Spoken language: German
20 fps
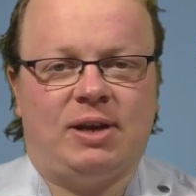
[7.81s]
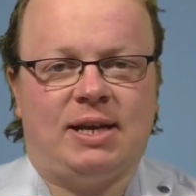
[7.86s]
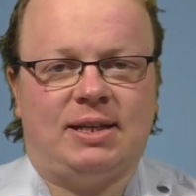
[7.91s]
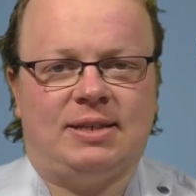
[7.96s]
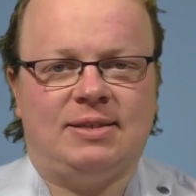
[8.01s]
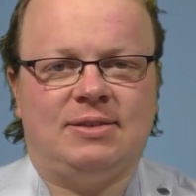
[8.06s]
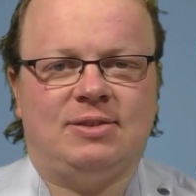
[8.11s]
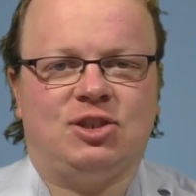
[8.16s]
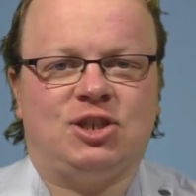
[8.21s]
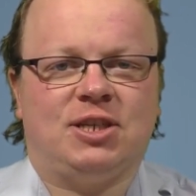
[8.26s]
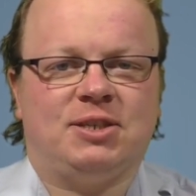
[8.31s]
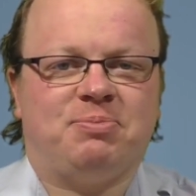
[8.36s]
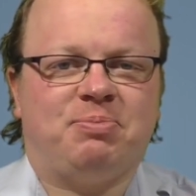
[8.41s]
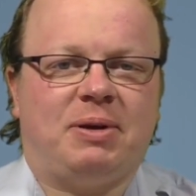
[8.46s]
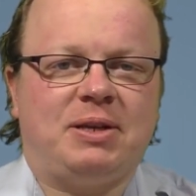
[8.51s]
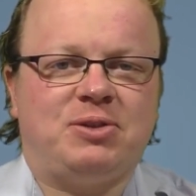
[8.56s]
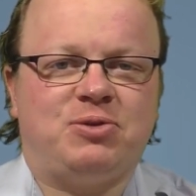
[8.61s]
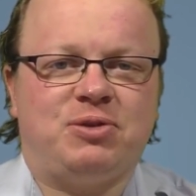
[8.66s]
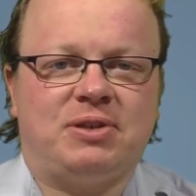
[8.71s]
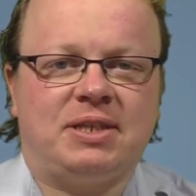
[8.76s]
Ja, diesen
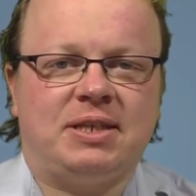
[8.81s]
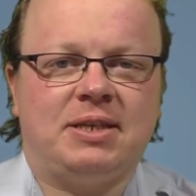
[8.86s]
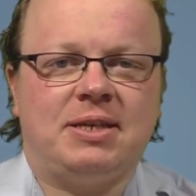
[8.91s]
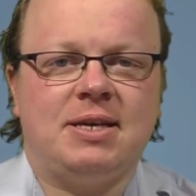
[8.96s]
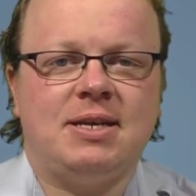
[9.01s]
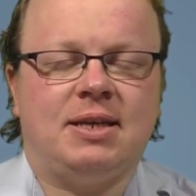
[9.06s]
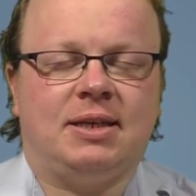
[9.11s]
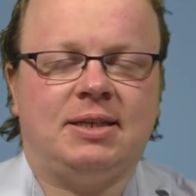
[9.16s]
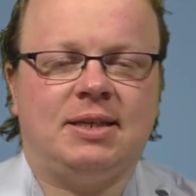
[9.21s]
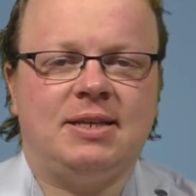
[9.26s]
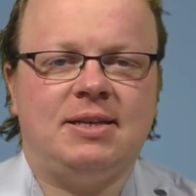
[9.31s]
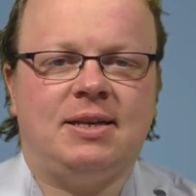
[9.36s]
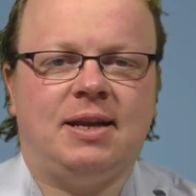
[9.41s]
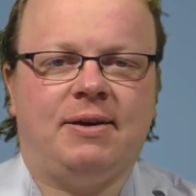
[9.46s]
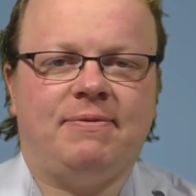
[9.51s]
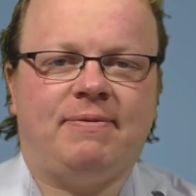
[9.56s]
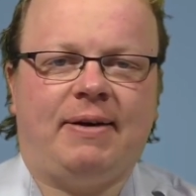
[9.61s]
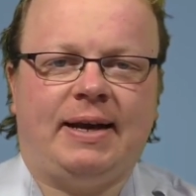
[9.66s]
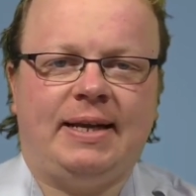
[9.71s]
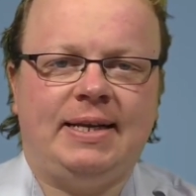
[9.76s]
Chesspresso drehe ich in
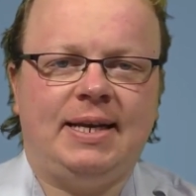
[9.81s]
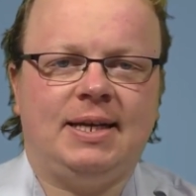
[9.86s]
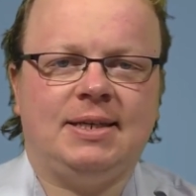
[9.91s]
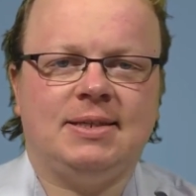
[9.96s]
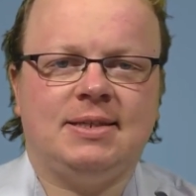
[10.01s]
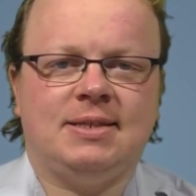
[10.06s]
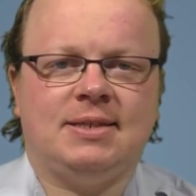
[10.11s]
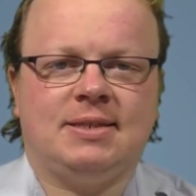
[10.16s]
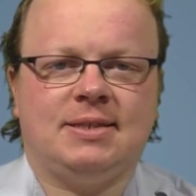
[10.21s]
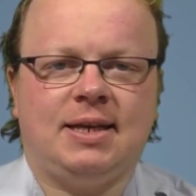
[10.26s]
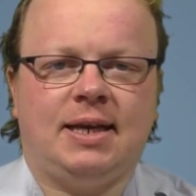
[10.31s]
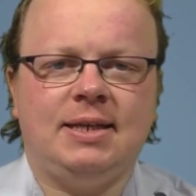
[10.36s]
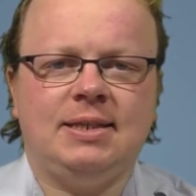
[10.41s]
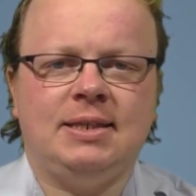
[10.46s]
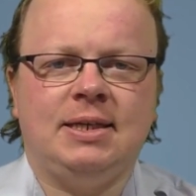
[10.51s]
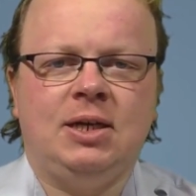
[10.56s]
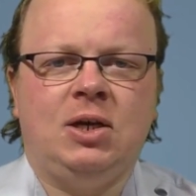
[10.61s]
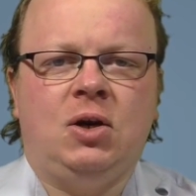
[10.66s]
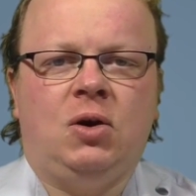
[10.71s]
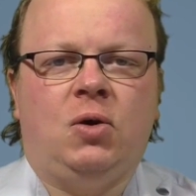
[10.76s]
der
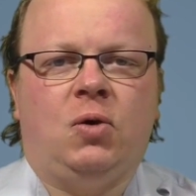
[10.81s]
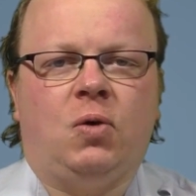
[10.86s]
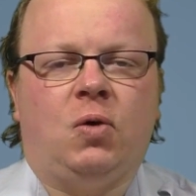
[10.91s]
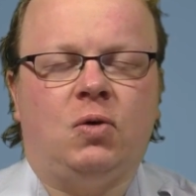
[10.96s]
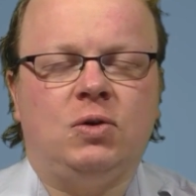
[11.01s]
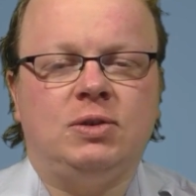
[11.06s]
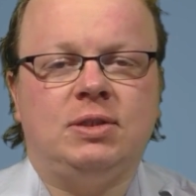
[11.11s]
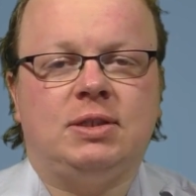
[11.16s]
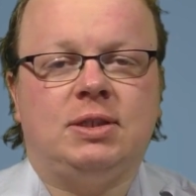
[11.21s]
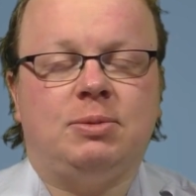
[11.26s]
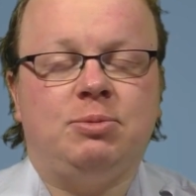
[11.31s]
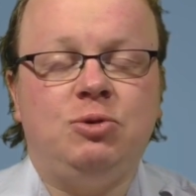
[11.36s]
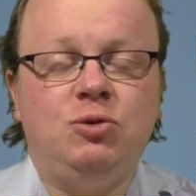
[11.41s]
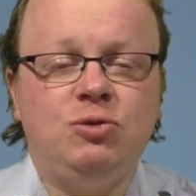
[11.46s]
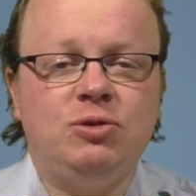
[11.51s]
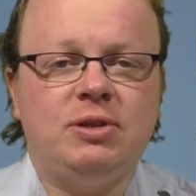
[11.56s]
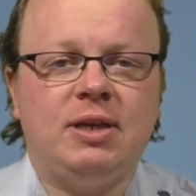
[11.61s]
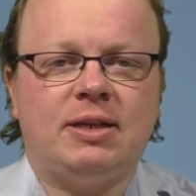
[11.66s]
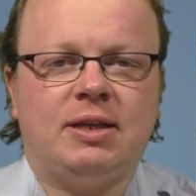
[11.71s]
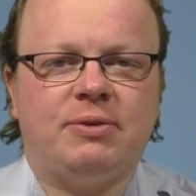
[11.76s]
Weihnachtszeit und im
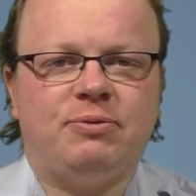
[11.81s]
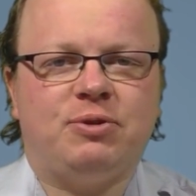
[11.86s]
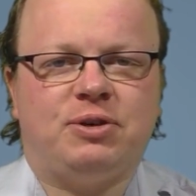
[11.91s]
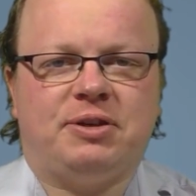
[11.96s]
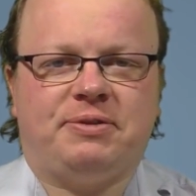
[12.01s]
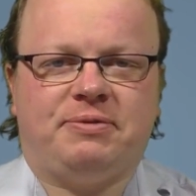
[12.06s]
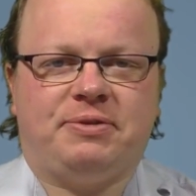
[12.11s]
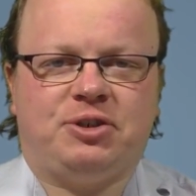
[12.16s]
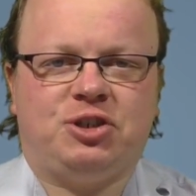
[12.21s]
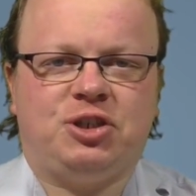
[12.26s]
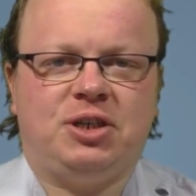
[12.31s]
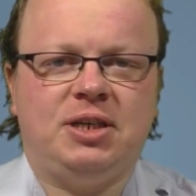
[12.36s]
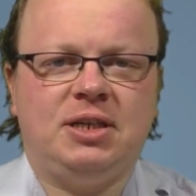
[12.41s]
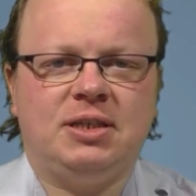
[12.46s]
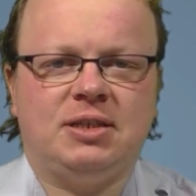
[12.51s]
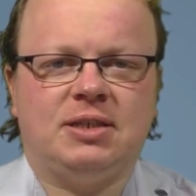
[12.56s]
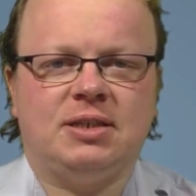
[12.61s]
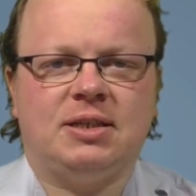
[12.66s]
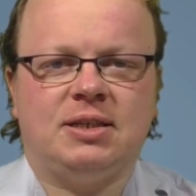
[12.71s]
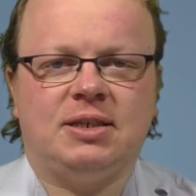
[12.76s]
Newsletter wird er
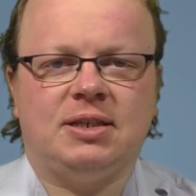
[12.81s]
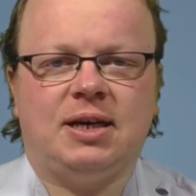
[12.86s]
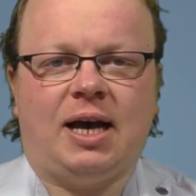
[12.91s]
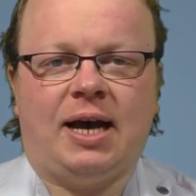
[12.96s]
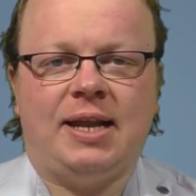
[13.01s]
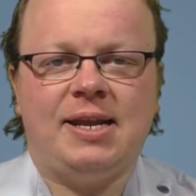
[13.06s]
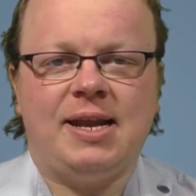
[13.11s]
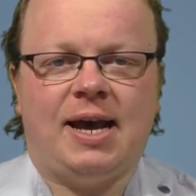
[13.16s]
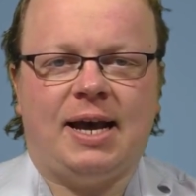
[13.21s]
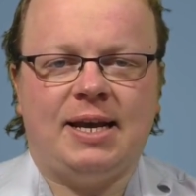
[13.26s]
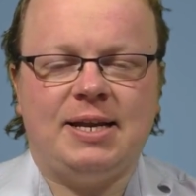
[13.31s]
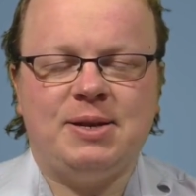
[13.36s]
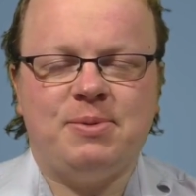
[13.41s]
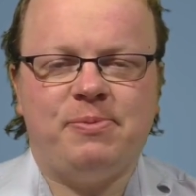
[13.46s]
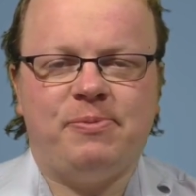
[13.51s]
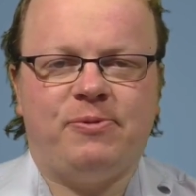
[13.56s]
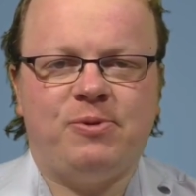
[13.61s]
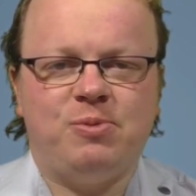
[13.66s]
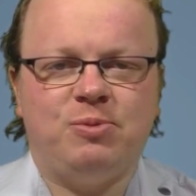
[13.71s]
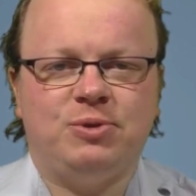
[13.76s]
verschickt äh, an
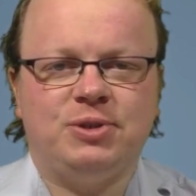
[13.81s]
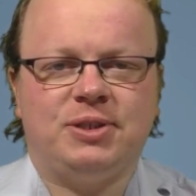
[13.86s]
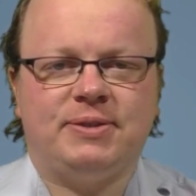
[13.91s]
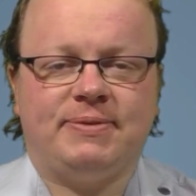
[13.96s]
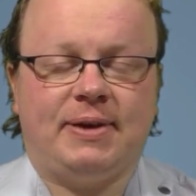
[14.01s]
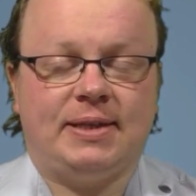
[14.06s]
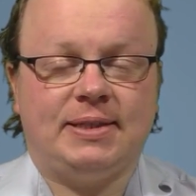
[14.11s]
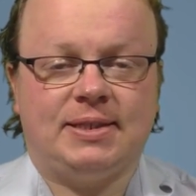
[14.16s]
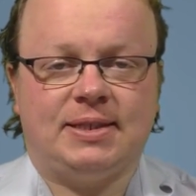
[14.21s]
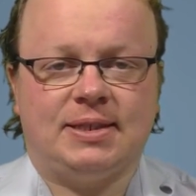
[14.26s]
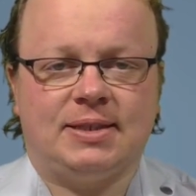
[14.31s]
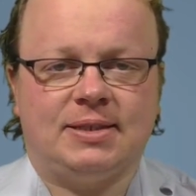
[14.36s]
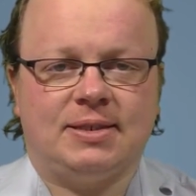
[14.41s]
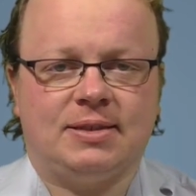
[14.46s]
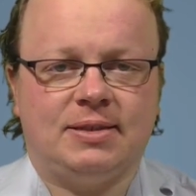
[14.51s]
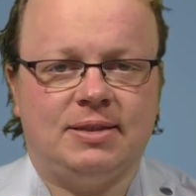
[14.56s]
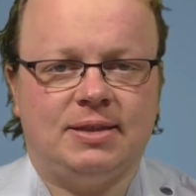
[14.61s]
einem 25.